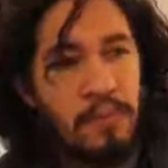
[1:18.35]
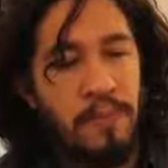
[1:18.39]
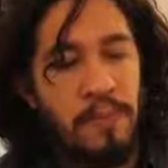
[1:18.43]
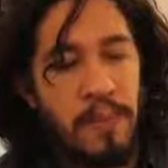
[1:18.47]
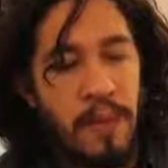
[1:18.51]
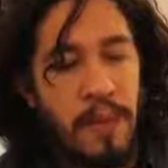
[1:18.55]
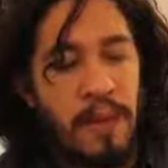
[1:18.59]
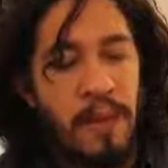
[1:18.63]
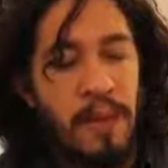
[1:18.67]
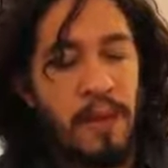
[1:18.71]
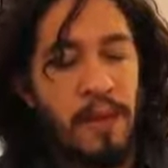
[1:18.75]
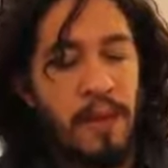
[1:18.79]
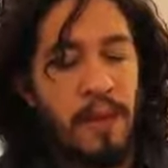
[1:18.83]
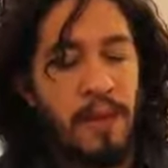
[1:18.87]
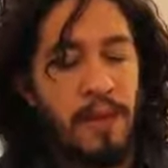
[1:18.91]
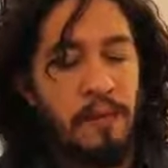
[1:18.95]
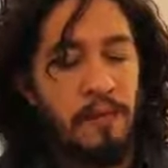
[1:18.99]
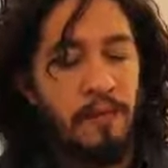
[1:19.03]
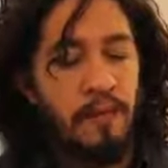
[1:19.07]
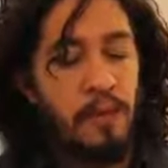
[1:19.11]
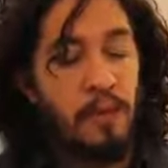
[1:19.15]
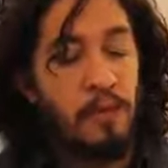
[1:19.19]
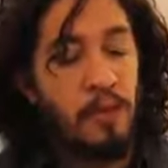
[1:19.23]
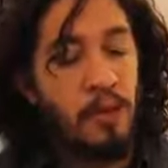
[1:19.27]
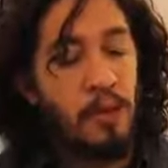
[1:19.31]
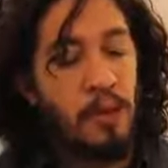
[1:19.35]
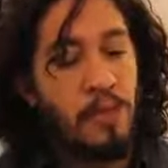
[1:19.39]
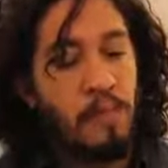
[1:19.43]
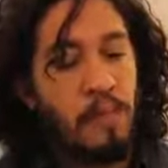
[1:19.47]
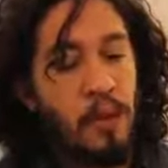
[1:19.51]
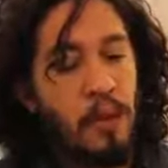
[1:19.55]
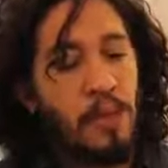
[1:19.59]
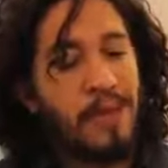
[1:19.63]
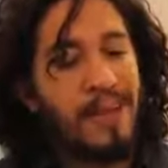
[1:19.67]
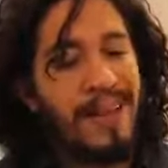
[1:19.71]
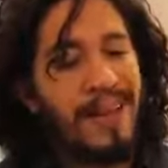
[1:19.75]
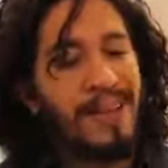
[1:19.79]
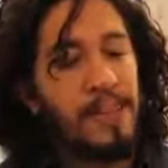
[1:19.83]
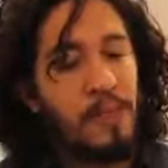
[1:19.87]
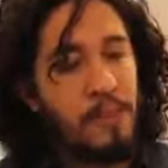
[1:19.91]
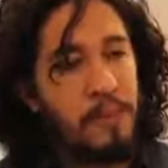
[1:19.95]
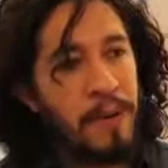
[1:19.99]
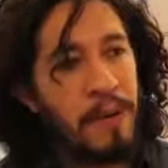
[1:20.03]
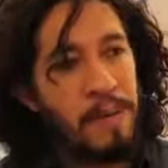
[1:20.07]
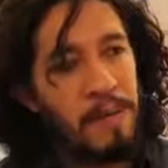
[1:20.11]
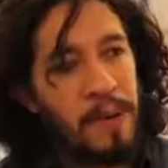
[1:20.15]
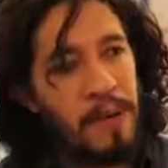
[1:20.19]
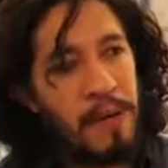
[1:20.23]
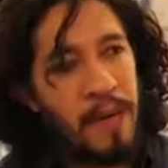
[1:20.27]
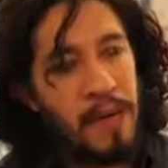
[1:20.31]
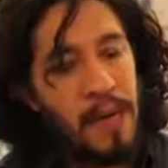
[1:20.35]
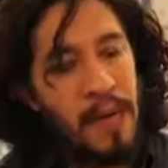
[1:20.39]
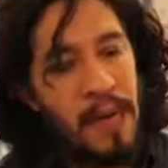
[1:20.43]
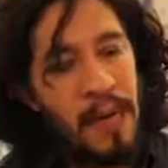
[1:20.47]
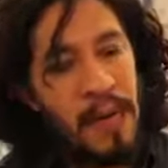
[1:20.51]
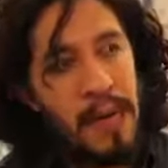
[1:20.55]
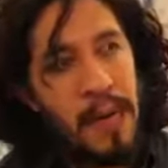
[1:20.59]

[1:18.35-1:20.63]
né, foi muito importante para mim.